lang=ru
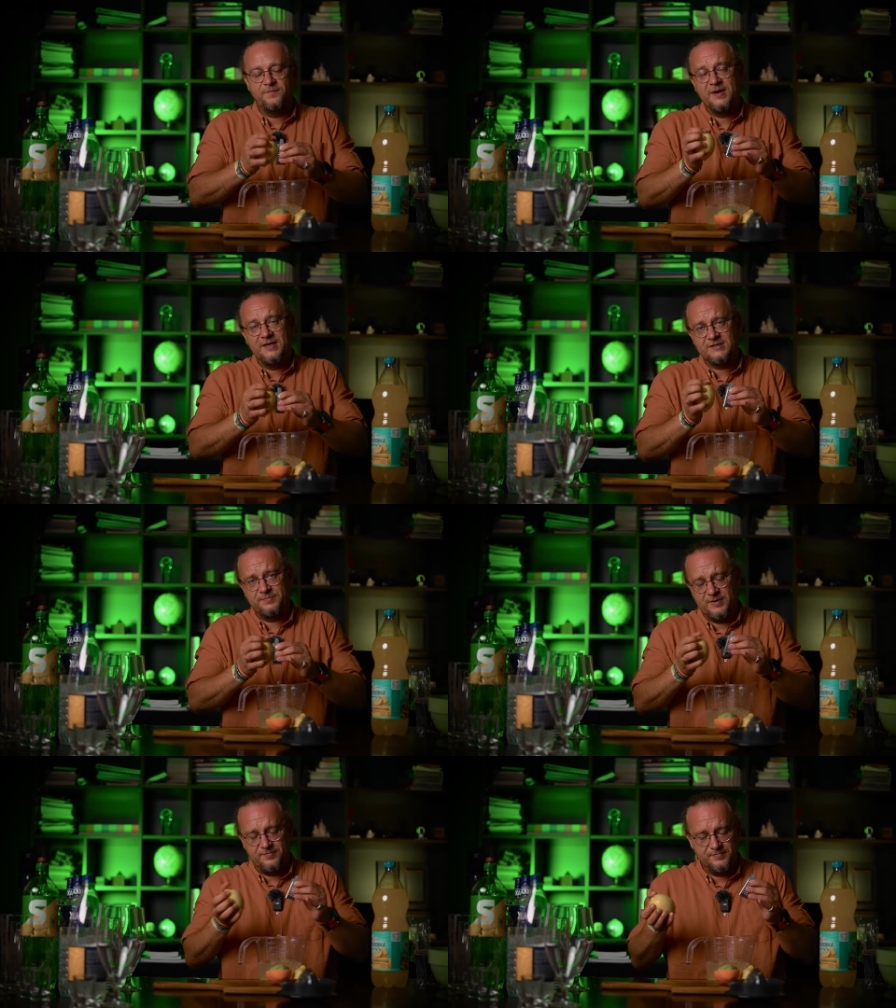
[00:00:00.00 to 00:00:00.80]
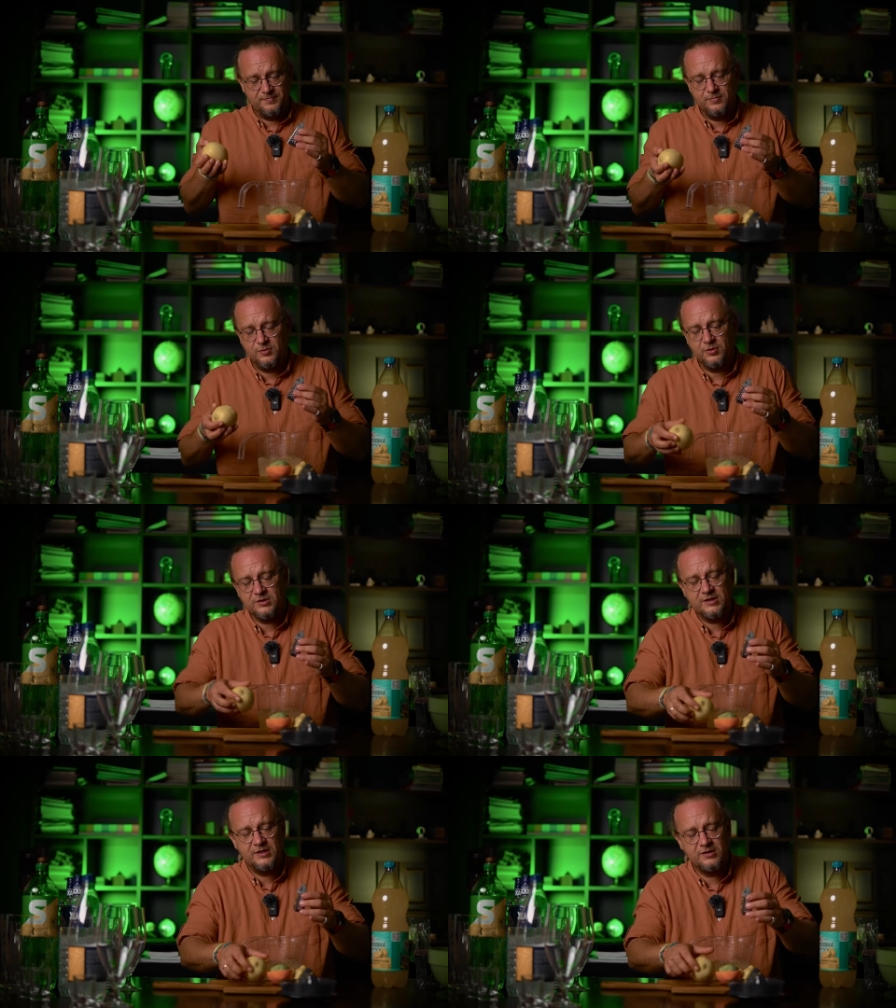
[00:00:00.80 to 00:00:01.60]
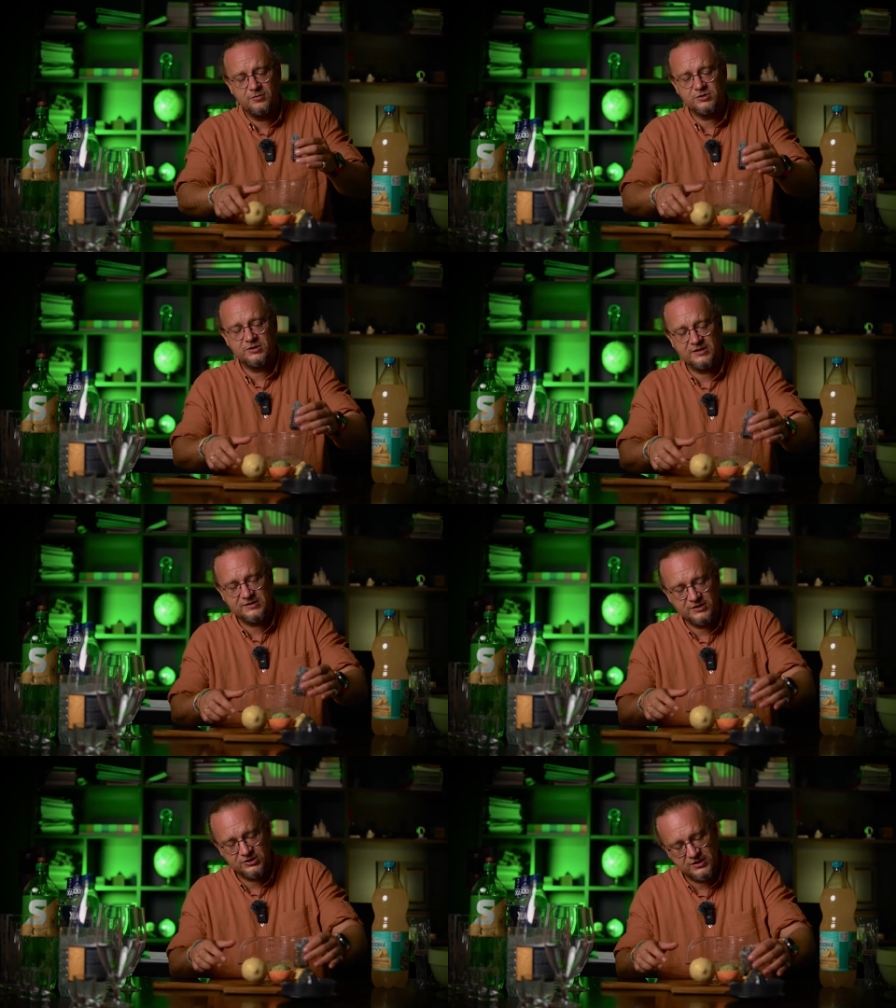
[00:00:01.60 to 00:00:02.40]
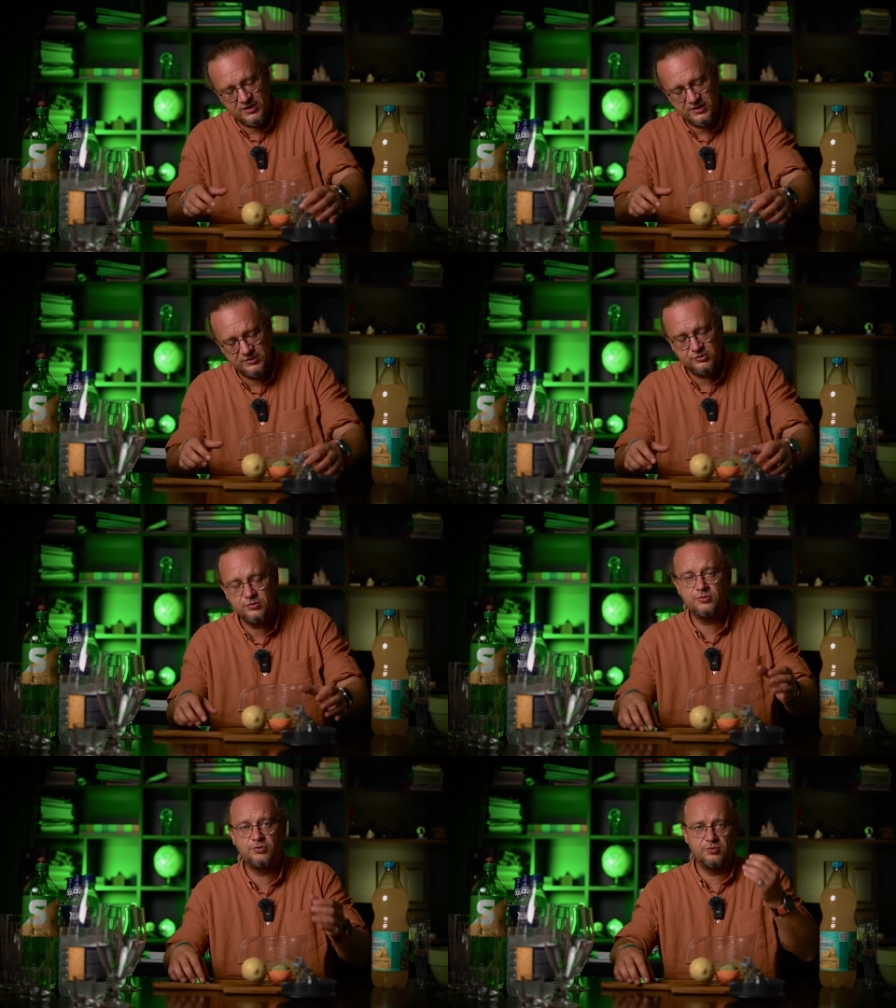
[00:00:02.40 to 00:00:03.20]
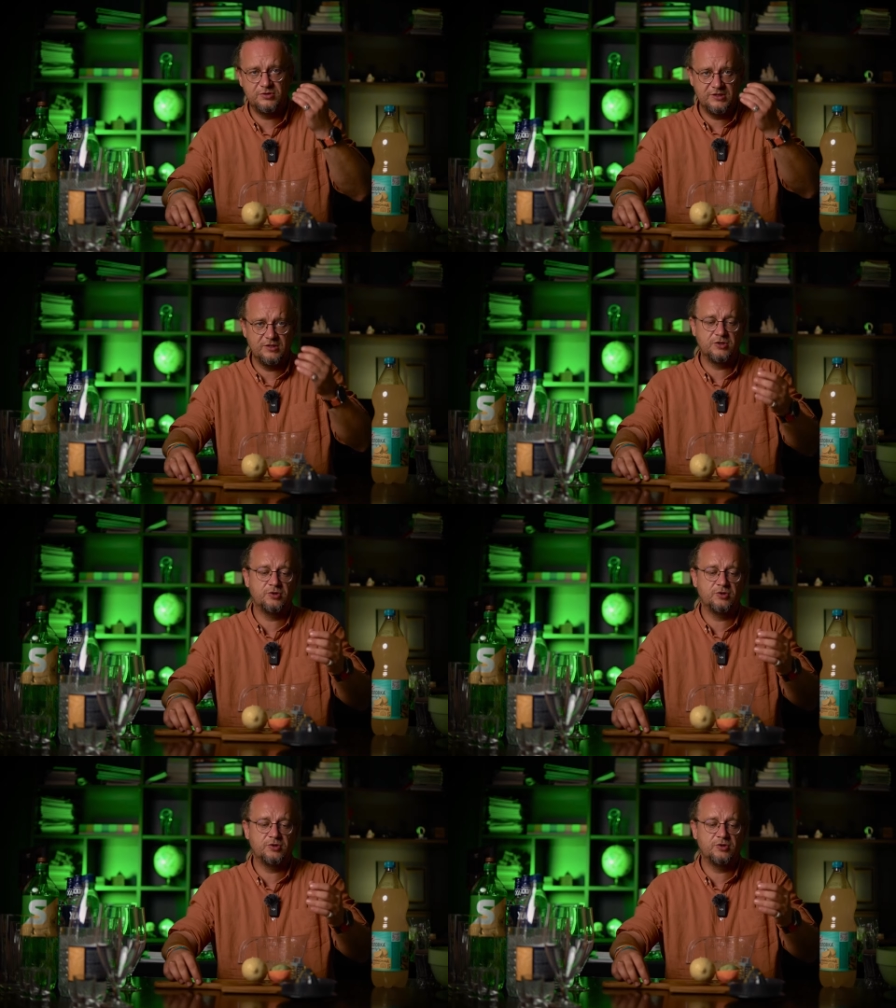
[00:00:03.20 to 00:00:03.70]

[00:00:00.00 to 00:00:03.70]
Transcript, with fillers: В принципе, много-то и не нужно, достаточно чуть-чуть цедры,